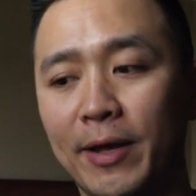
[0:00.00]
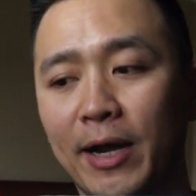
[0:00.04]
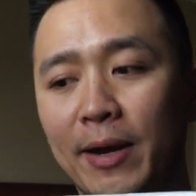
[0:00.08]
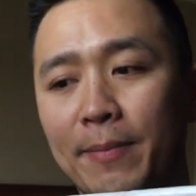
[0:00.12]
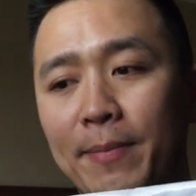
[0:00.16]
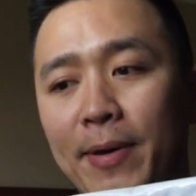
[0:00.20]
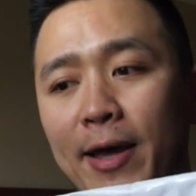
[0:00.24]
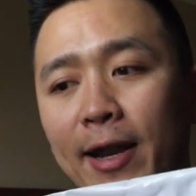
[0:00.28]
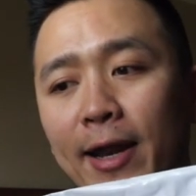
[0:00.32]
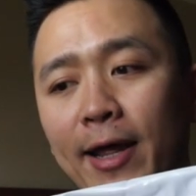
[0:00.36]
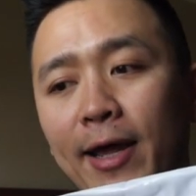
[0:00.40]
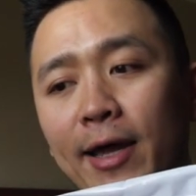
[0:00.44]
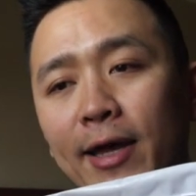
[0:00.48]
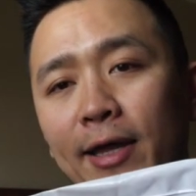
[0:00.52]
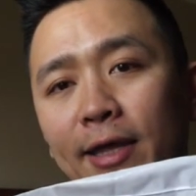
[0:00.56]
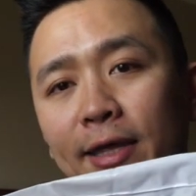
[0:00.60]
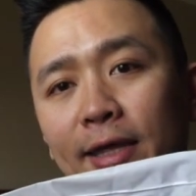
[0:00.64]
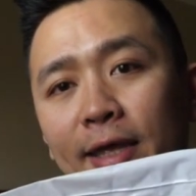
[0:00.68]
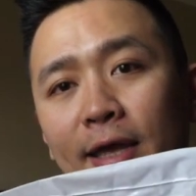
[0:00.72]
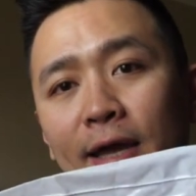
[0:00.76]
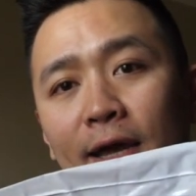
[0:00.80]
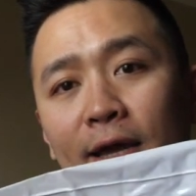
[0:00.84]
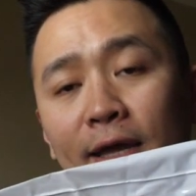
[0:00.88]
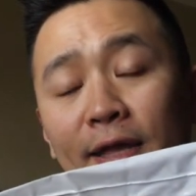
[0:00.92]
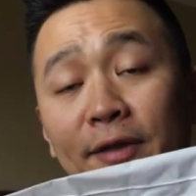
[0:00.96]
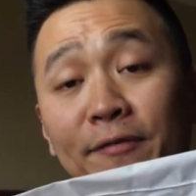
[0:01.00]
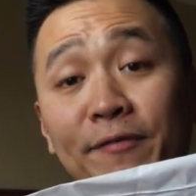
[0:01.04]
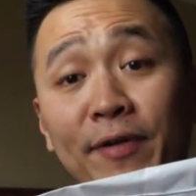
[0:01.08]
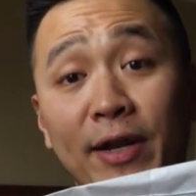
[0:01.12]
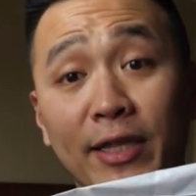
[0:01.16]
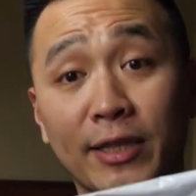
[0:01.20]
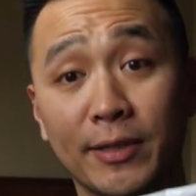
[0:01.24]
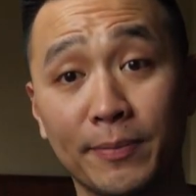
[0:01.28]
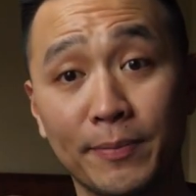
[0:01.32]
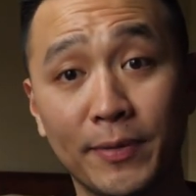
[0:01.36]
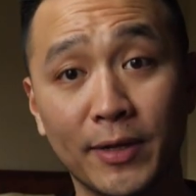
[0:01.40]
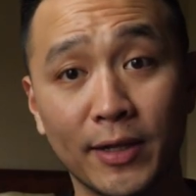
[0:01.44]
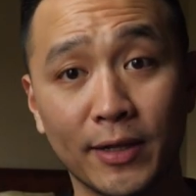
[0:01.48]
barang-barang yang
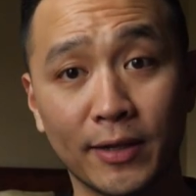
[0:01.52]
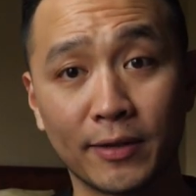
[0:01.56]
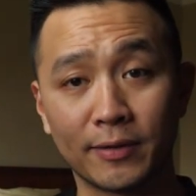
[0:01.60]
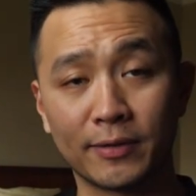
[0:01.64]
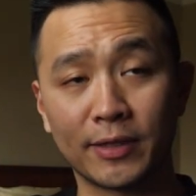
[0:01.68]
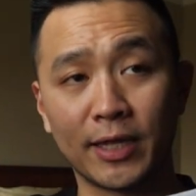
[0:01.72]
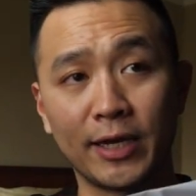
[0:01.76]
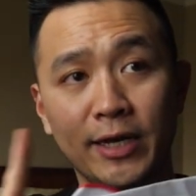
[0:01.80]
inflatable.